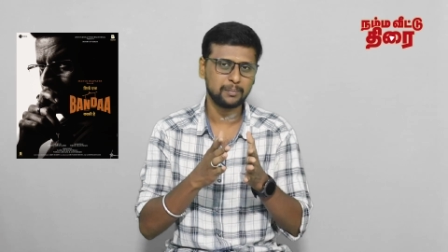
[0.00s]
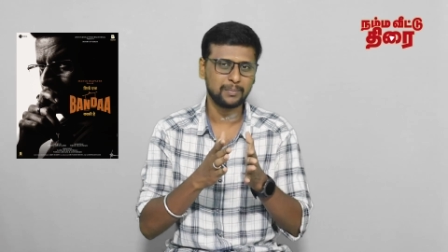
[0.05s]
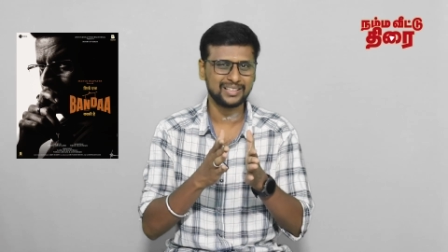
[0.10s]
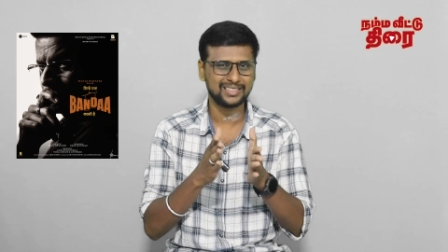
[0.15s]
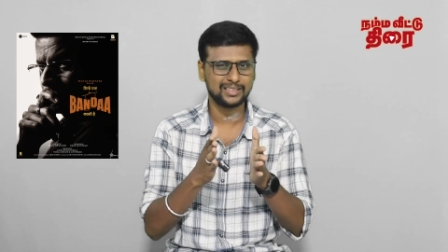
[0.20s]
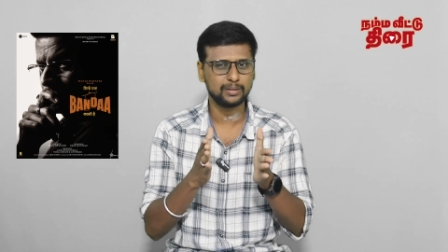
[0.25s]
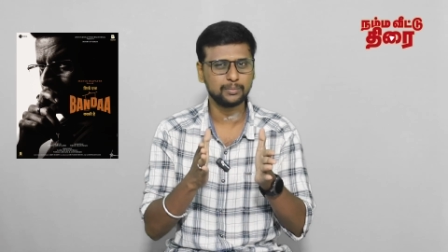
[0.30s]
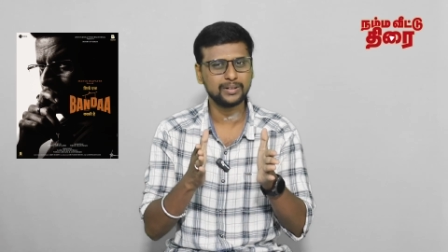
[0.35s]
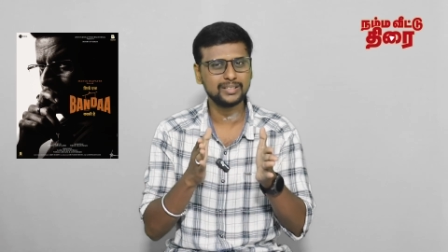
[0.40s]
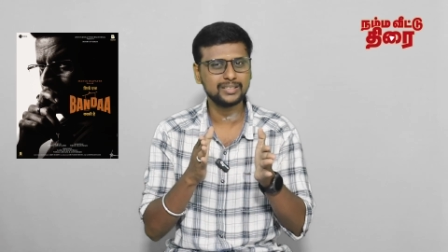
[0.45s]

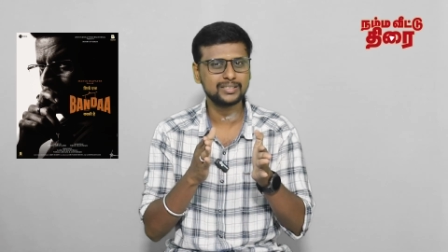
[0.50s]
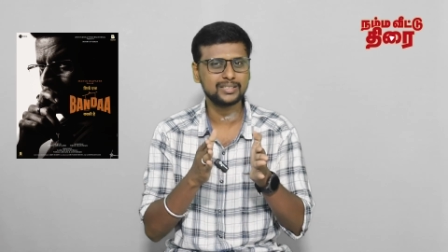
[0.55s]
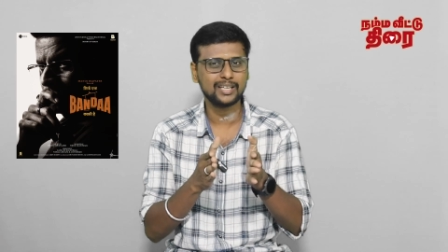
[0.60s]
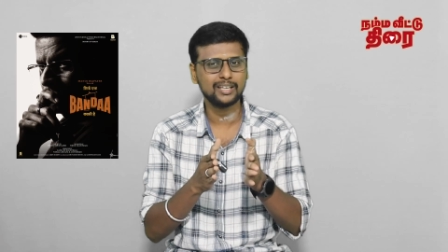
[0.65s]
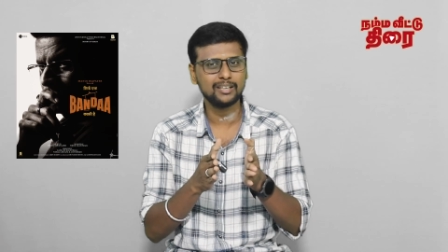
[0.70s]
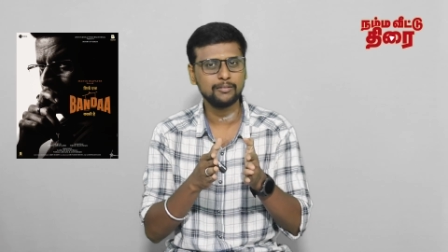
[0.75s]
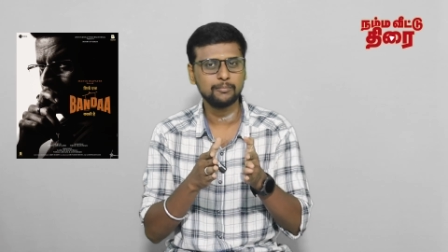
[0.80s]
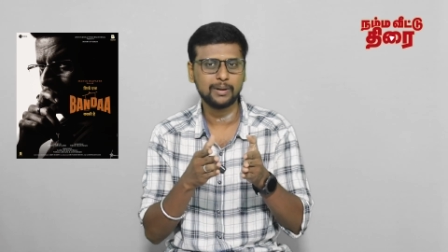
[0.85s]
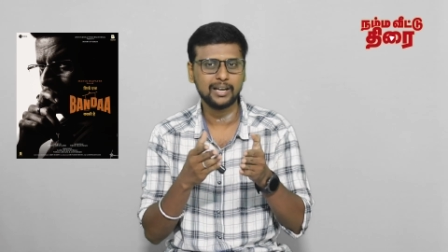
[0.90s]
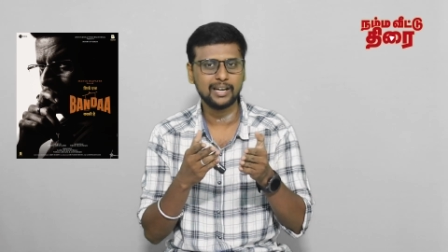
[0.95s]
மற்றபடி
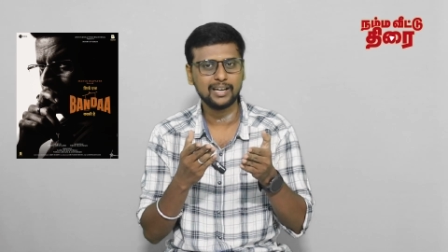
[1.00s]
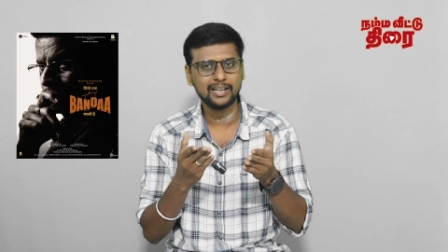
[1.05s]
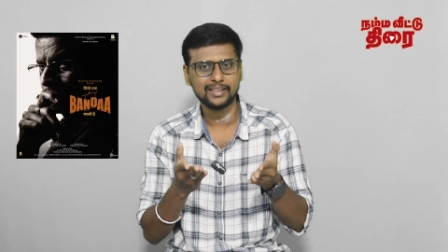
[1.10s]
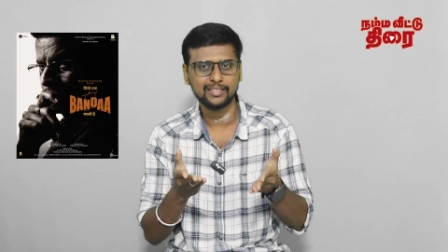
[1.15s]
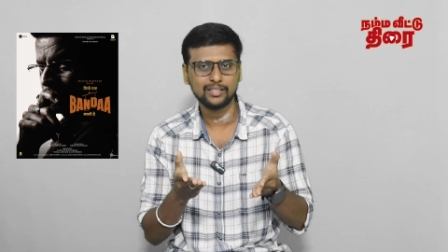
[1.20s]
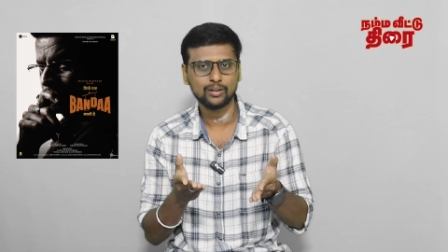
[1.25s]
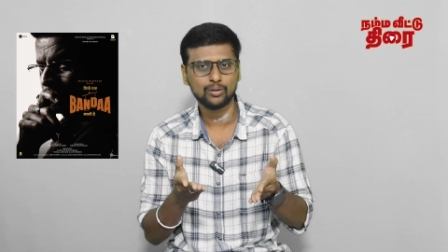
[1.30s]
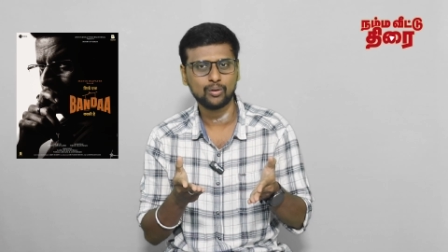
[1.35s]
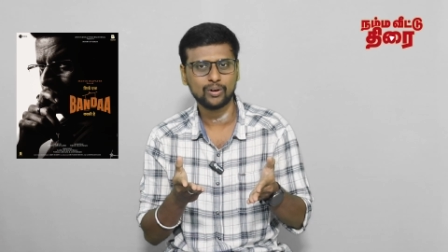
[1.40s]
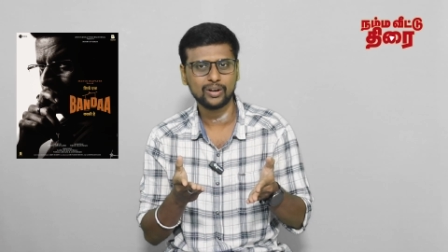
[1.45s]
ஸ்க்ரீன் பிளேல
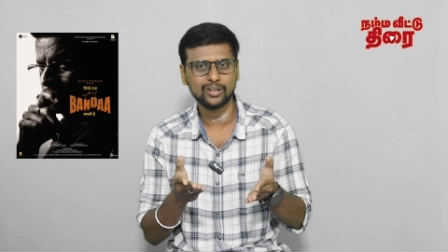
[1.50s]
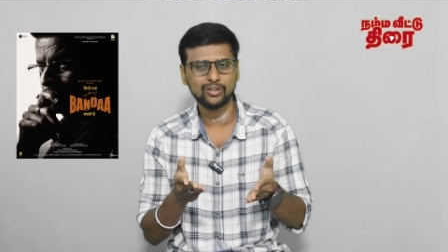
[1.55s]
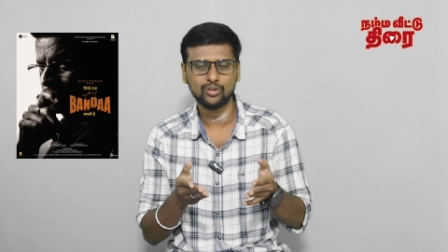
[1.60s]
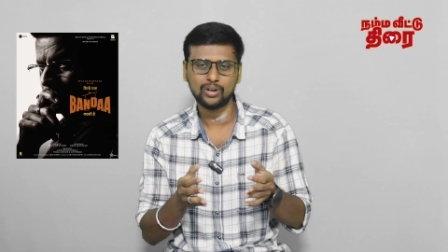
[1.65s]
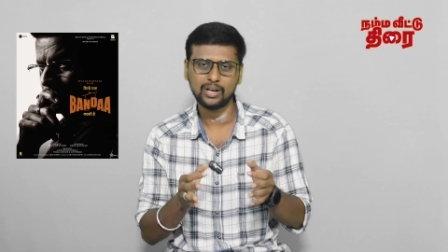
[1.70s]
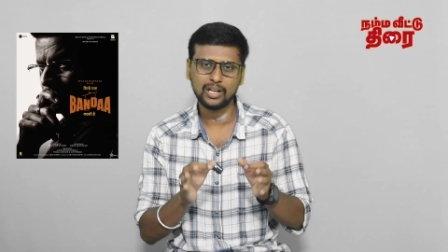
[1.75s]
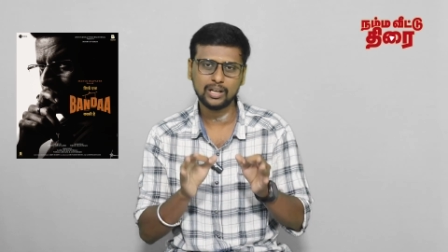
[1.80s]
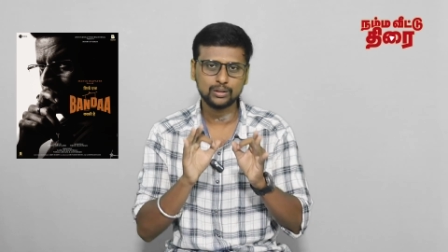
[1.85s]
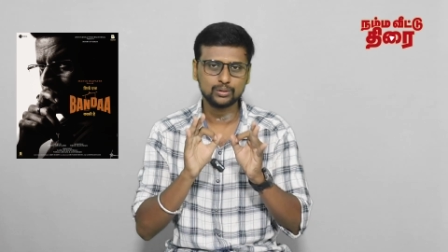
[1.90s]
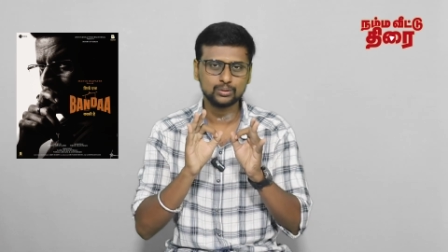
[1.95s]
எந்த குறையும்
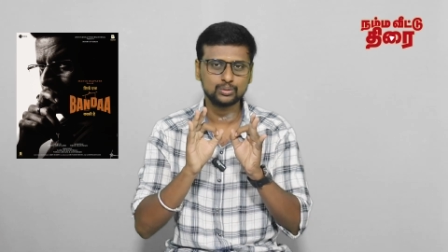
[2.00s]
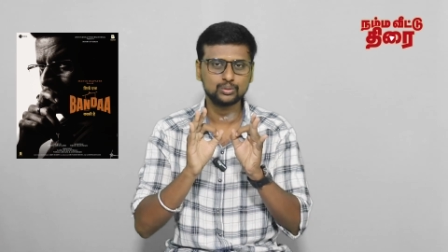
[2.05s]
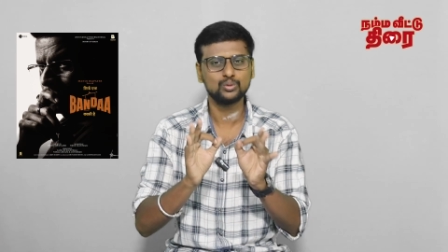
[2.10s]
இல்லை